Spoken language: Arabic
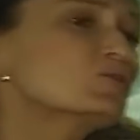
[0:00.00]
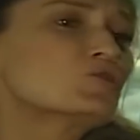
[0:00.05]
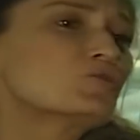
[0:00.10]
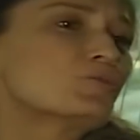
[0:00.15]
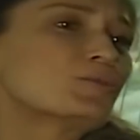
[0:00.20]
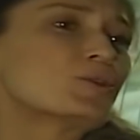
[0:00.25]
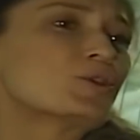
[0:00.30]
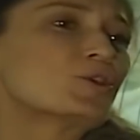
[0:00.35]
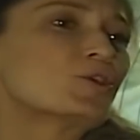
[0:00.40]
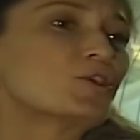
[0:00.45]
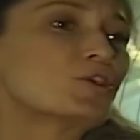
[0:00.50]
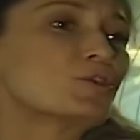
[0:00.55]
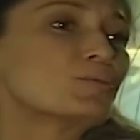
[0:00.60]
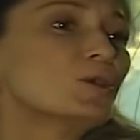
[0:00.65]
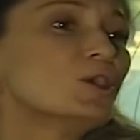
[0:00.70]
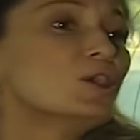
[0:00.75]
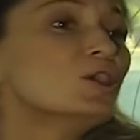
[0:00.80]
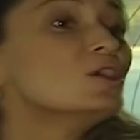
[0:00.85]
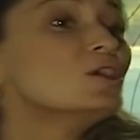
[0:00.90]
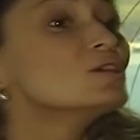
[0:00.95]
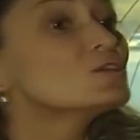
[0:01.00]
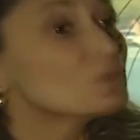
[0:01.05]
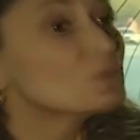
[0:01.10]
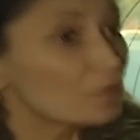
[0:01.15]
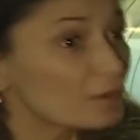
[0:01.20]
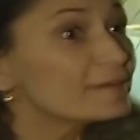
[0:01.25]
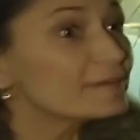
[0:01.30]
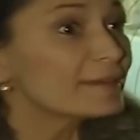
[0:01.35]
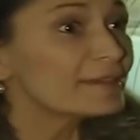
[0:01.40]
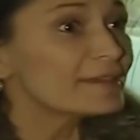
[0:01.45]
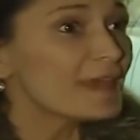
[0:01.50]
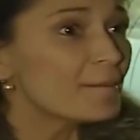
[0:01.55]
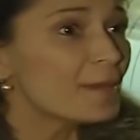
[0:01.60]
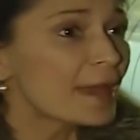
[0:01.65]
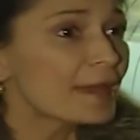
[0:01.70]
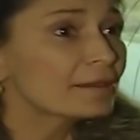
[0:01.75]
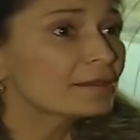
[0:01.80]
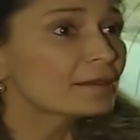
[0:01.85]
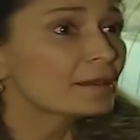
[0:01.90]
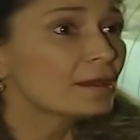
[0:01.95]
وبعدين اخر شيء
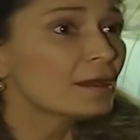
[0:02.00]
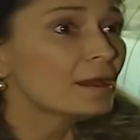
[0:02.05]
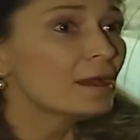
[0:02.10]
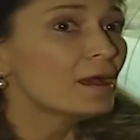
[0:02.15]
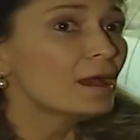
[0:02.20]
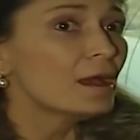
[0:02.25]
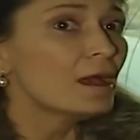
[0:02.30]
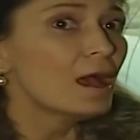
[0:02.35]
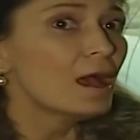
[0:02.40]
يلا اكل